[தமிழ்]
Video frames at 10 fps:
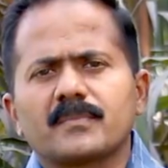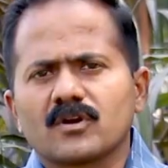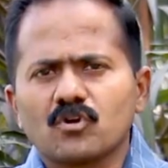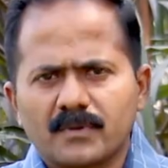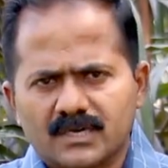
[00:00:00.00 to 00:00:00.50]
எல்லாமே
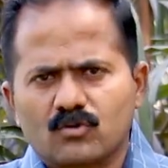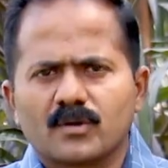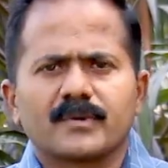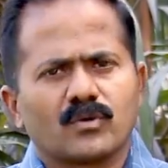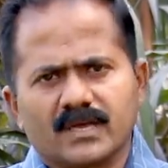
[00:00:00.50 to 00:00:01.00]
பிளவுபட்ட
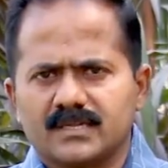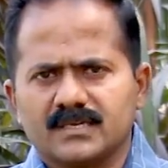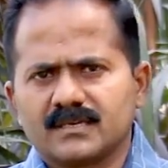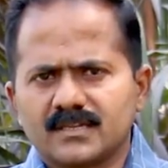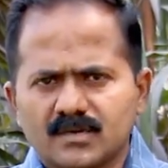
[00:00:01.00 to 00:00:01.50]
குழம்பை
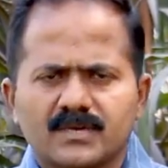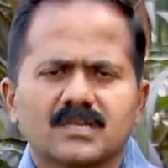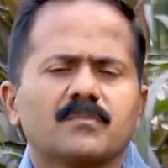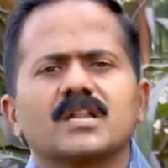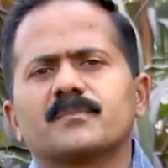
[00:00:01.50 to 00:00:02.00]
உடையது இதுக்கு
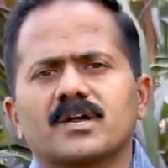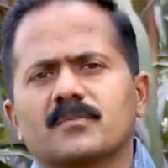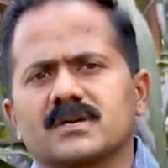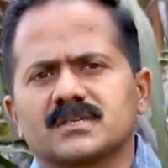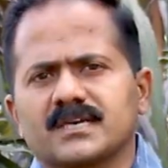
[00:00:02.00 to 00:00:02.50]
மட்டும் தான்
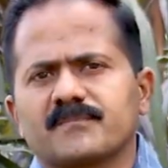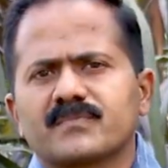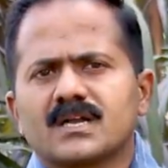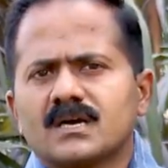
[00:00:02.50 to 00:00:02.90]
பாதிப்பு ஏற்படுத்துங்க